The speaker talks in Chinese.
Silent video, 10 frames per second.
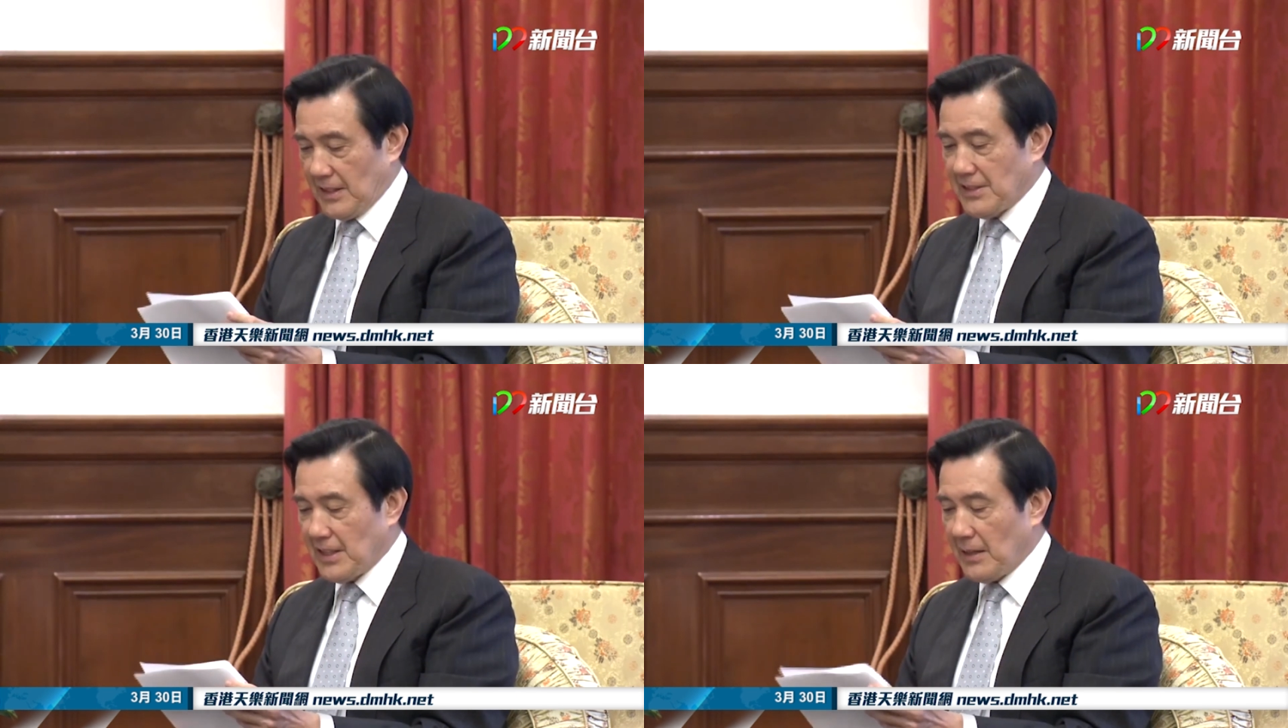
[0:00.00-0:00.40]

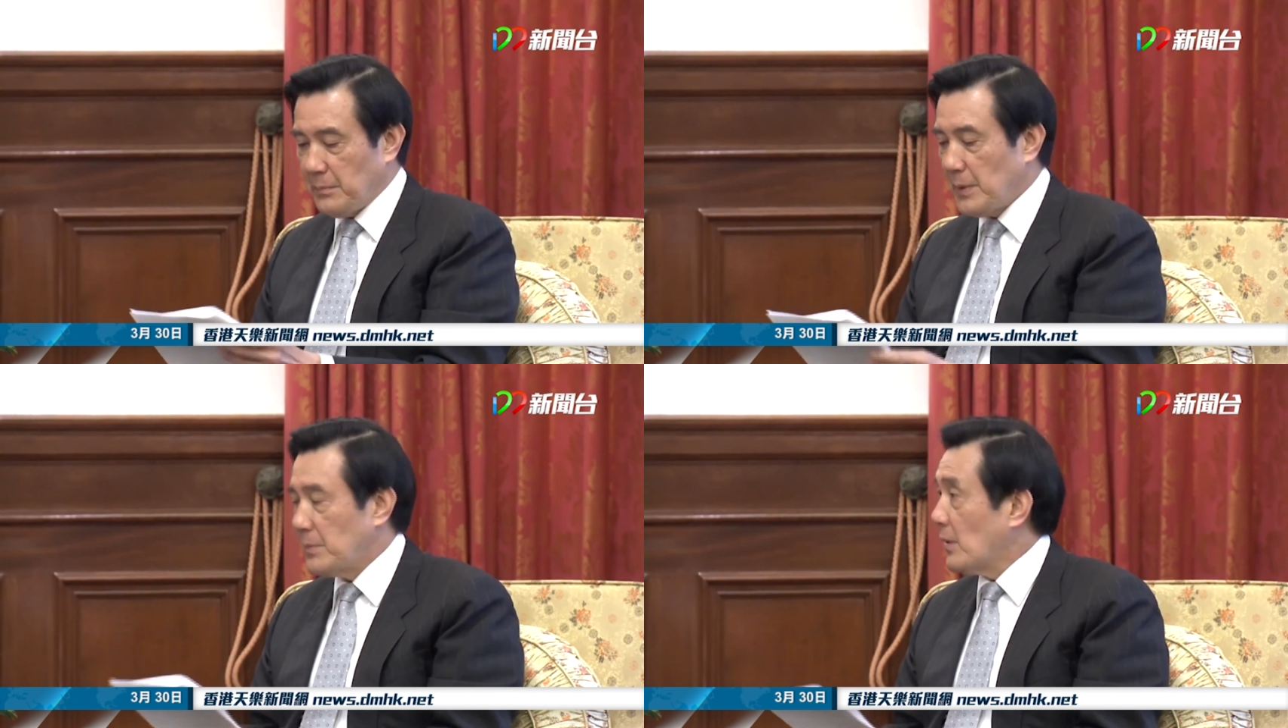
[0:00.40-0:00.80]
等一下
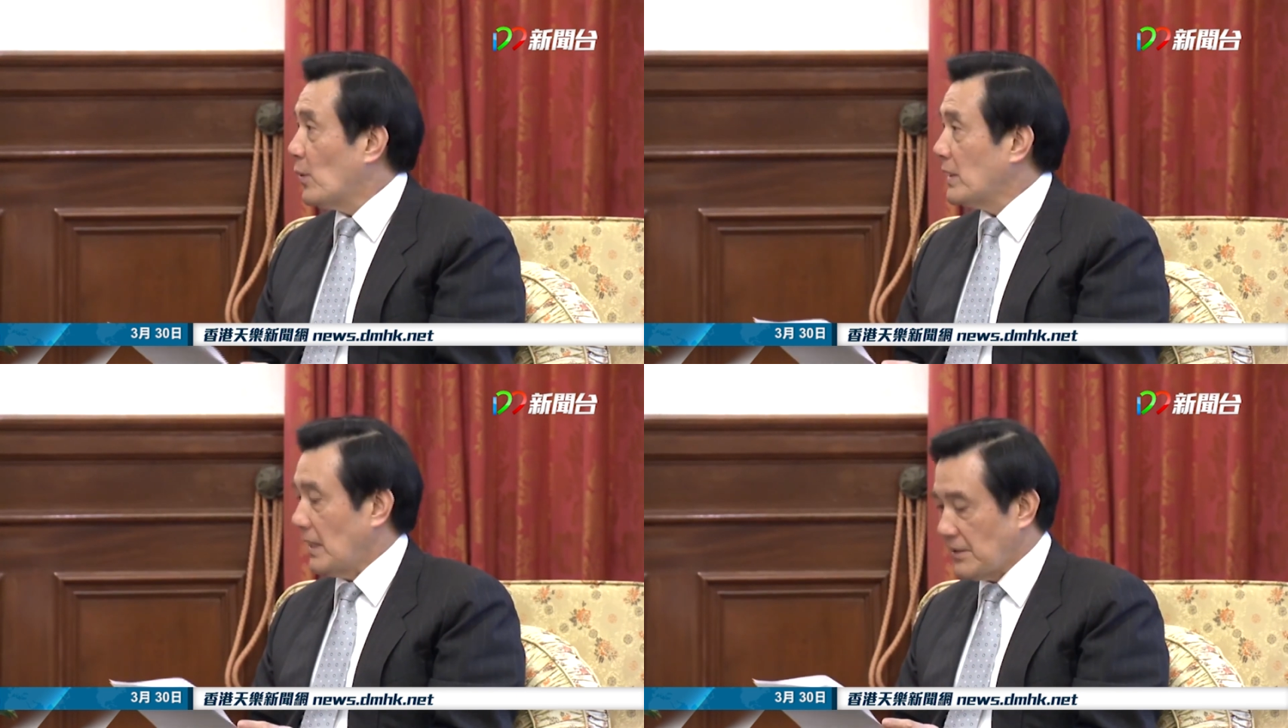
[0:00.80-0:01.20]
闭门
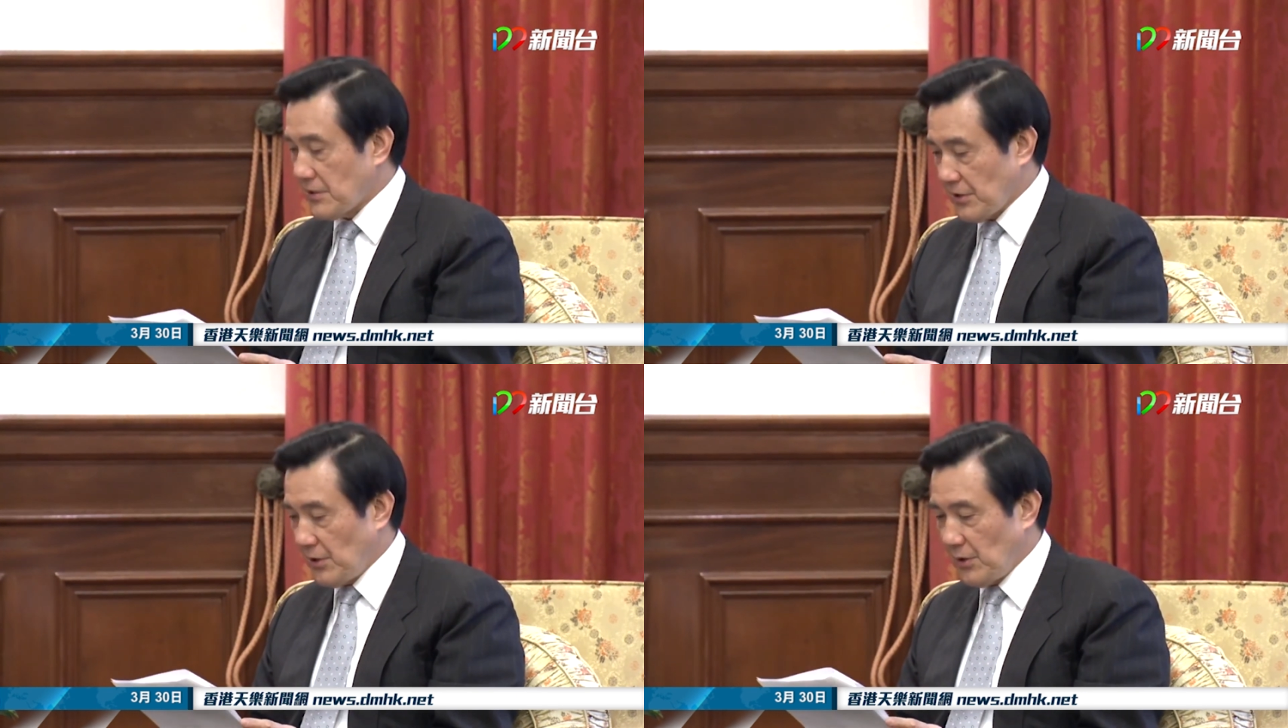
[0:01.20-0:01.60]
会谈的
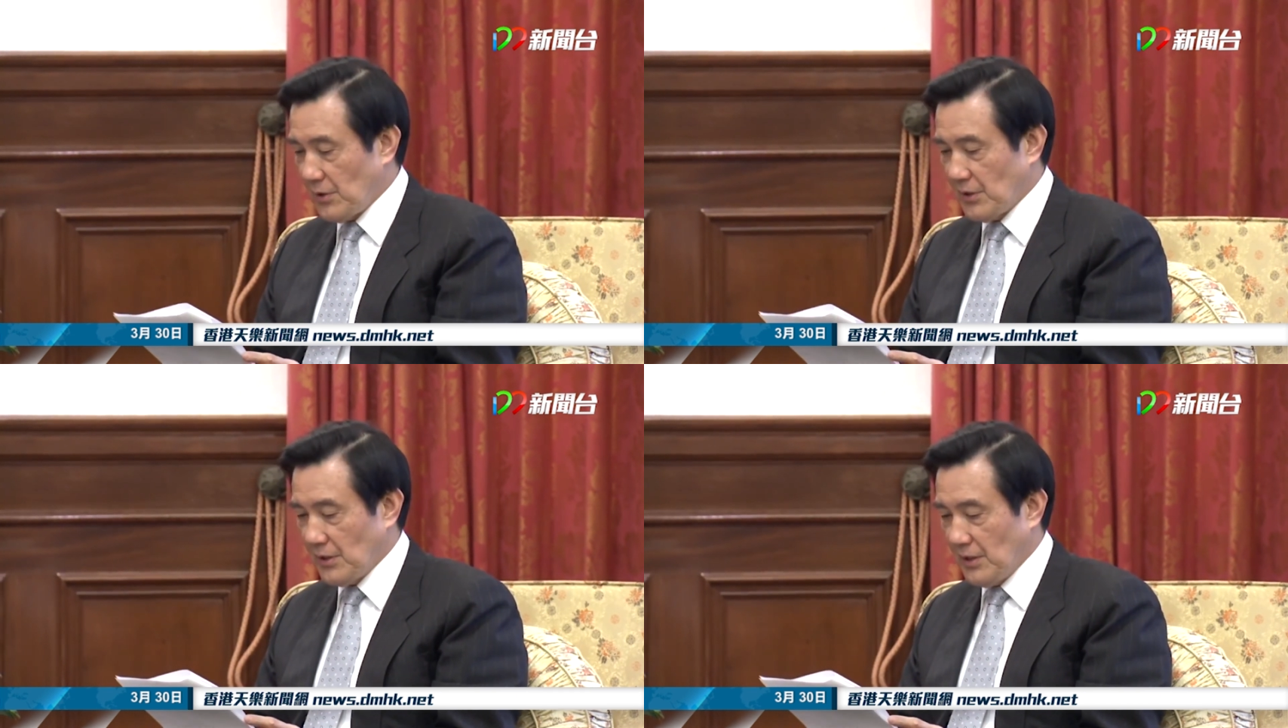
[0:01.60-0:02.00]
时候，